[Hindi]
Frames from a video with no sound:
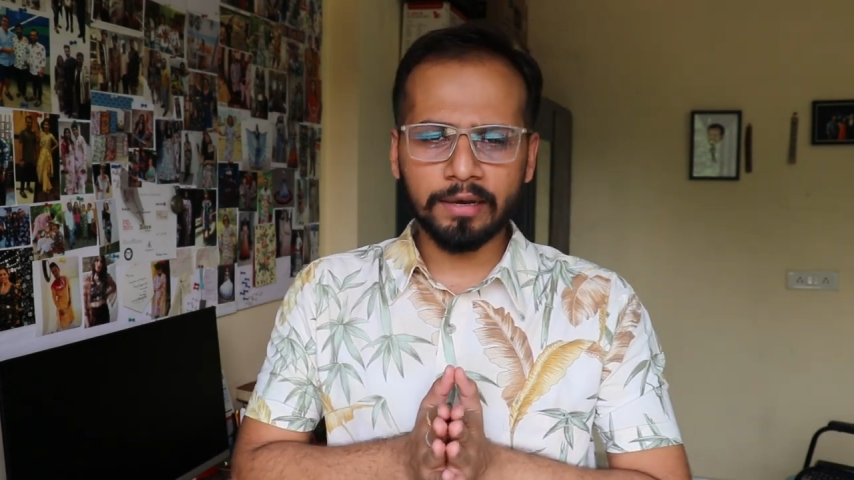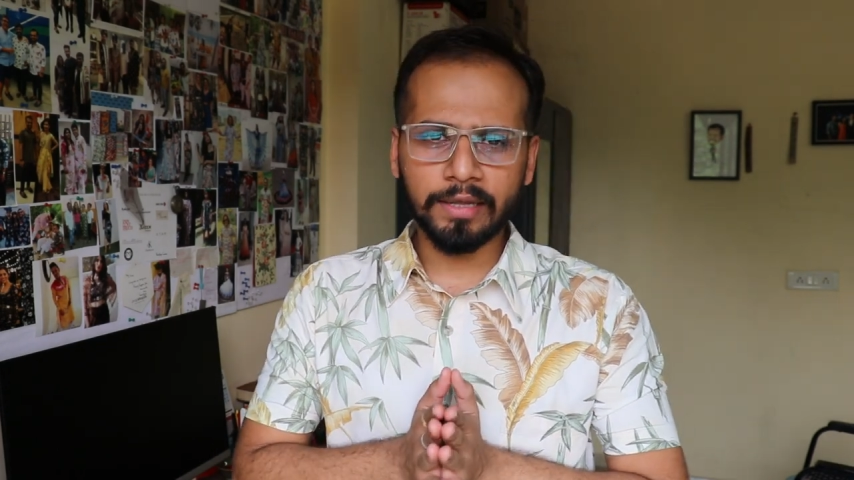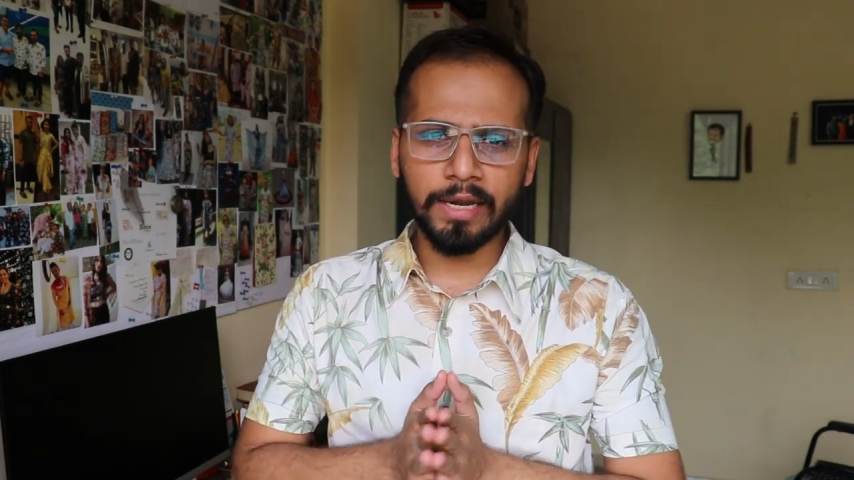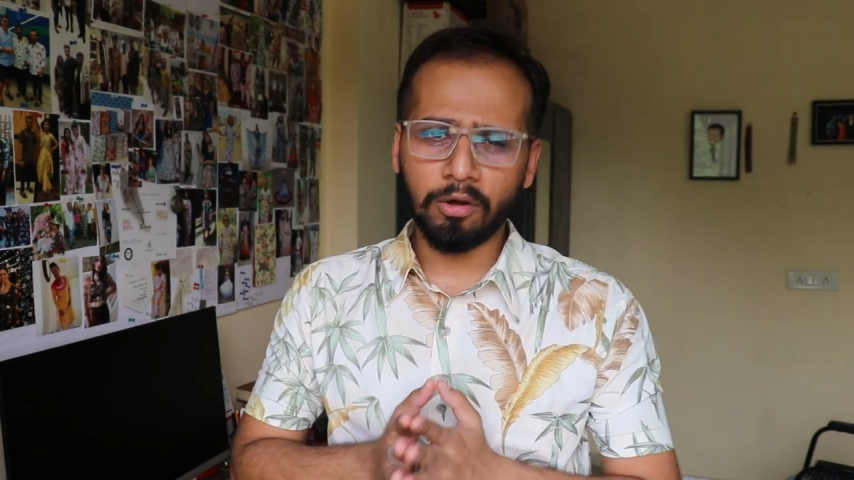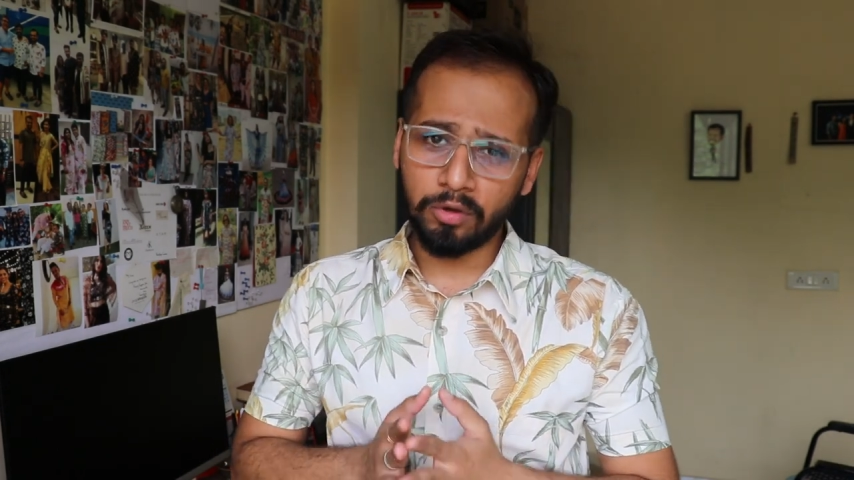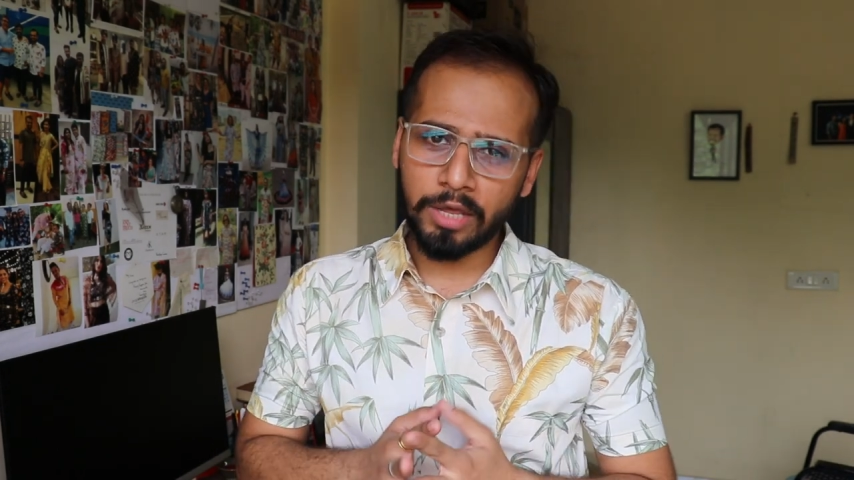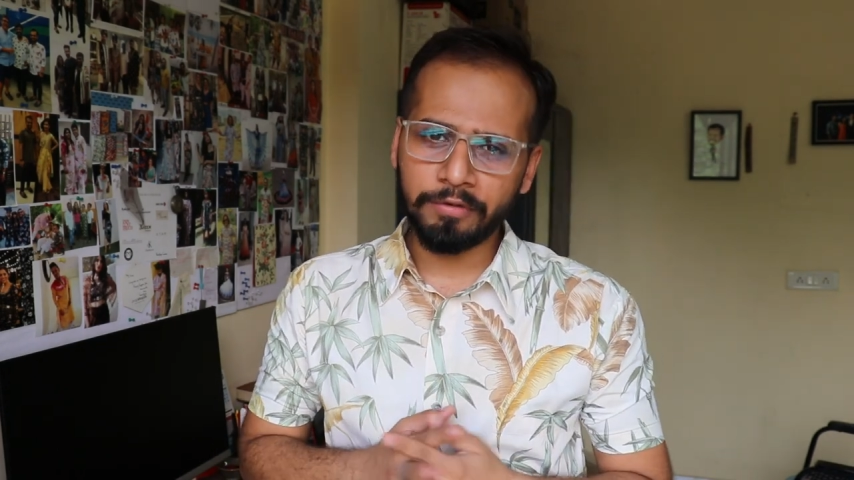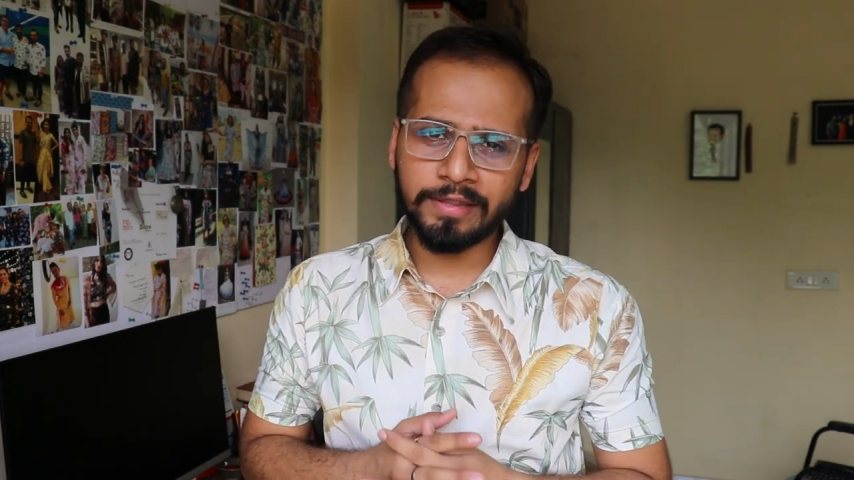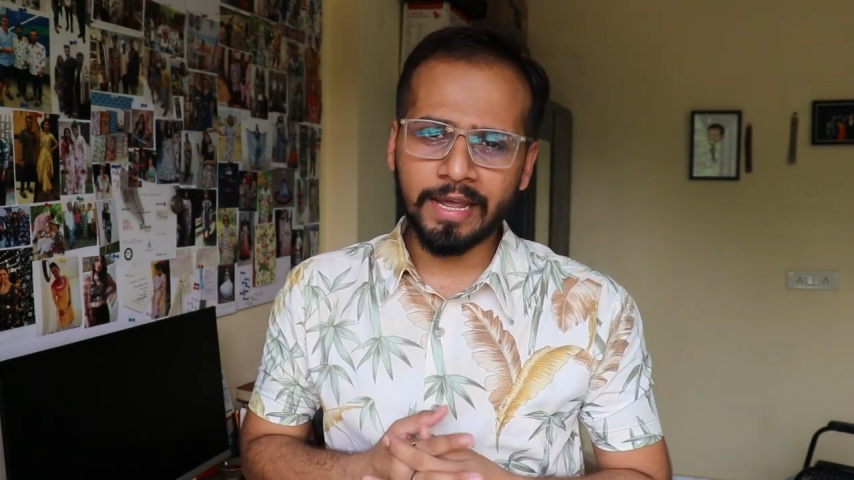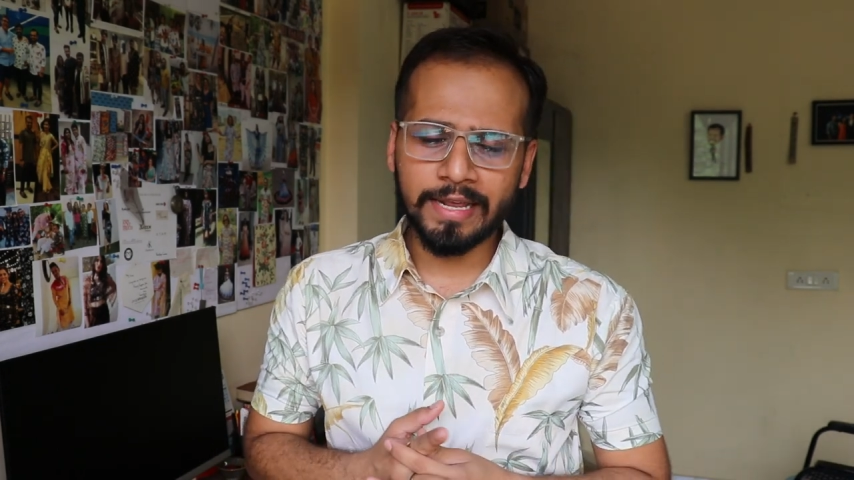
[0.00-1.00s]
करता है नवोदय
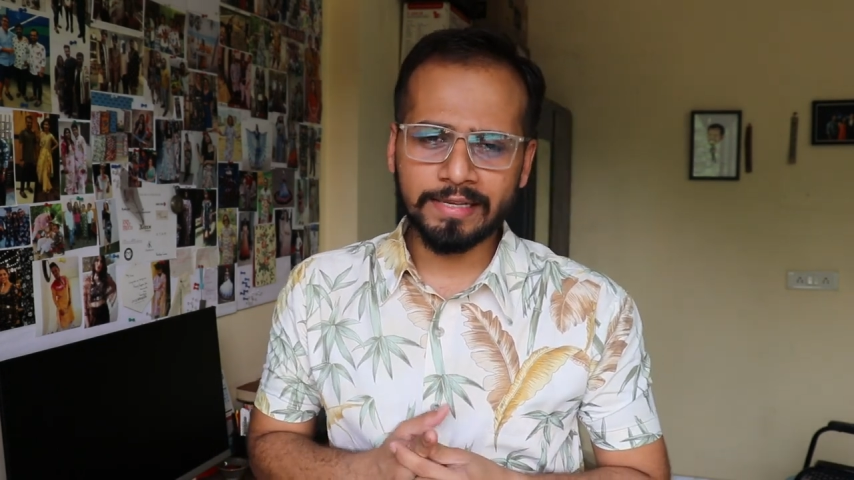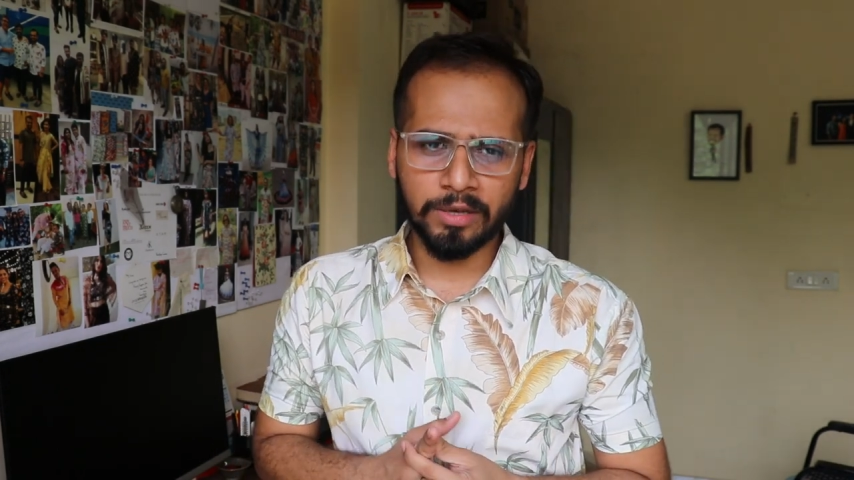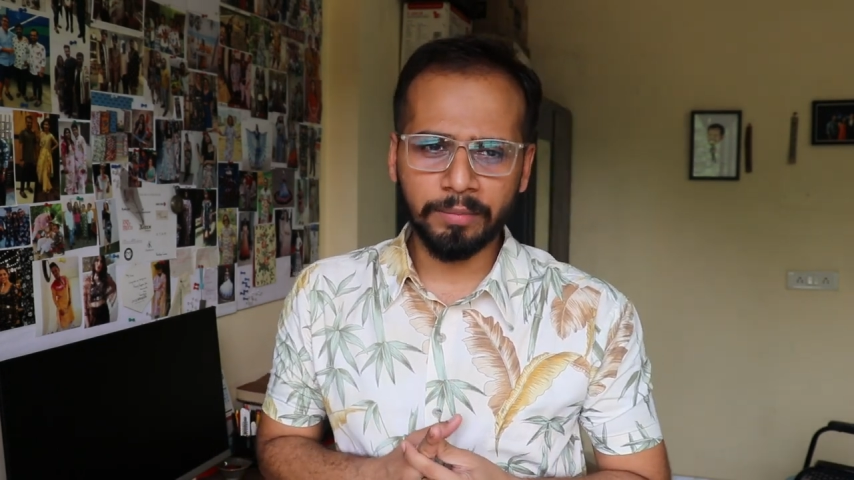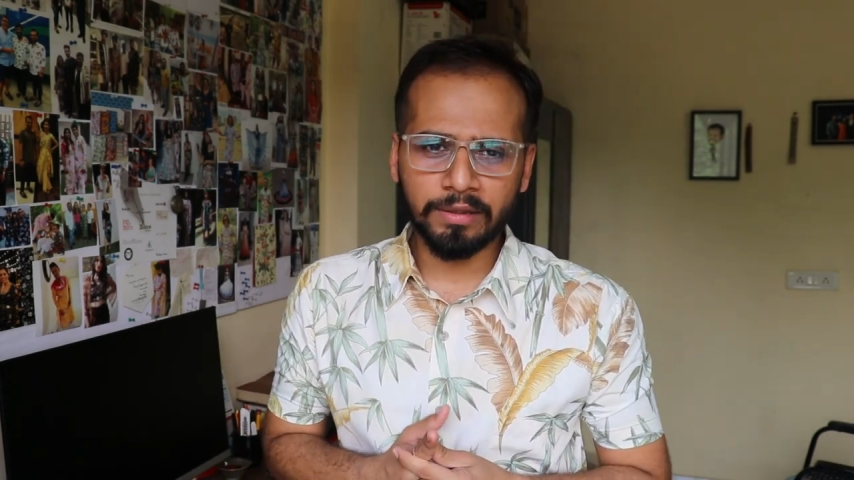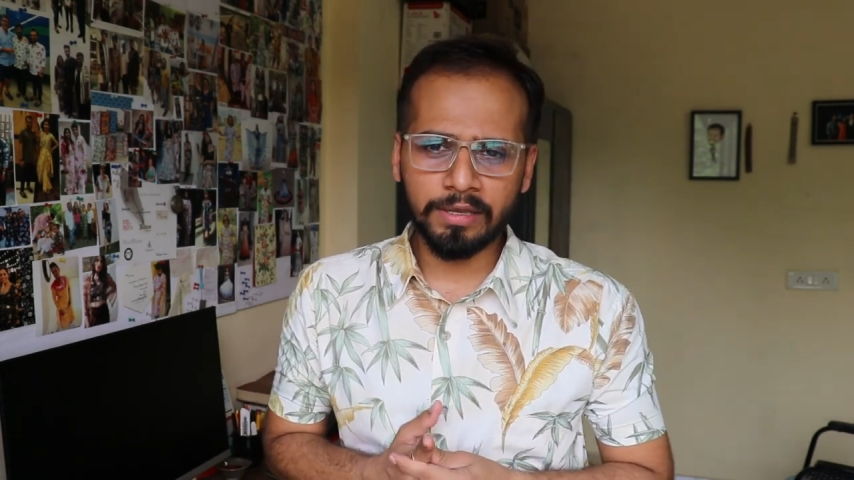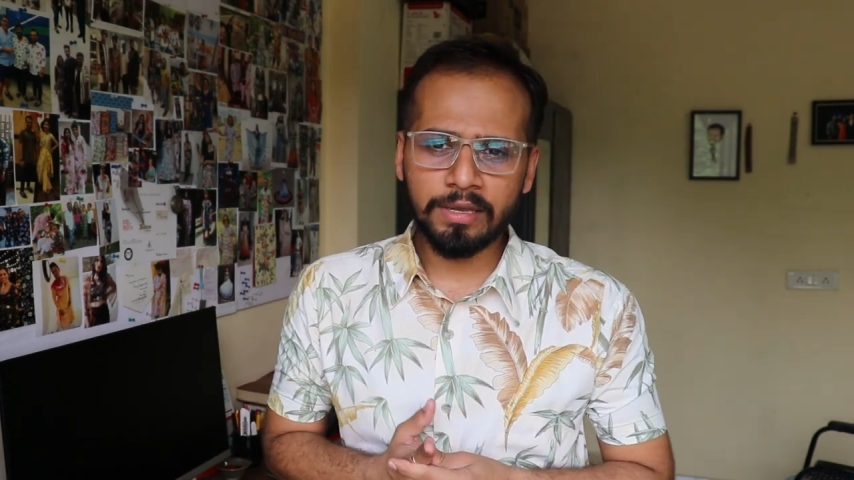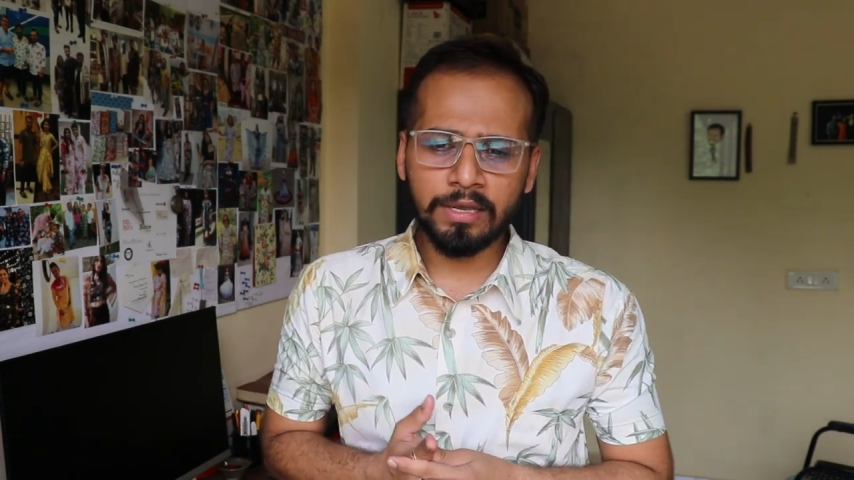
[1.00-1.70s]
विद्यालय समिति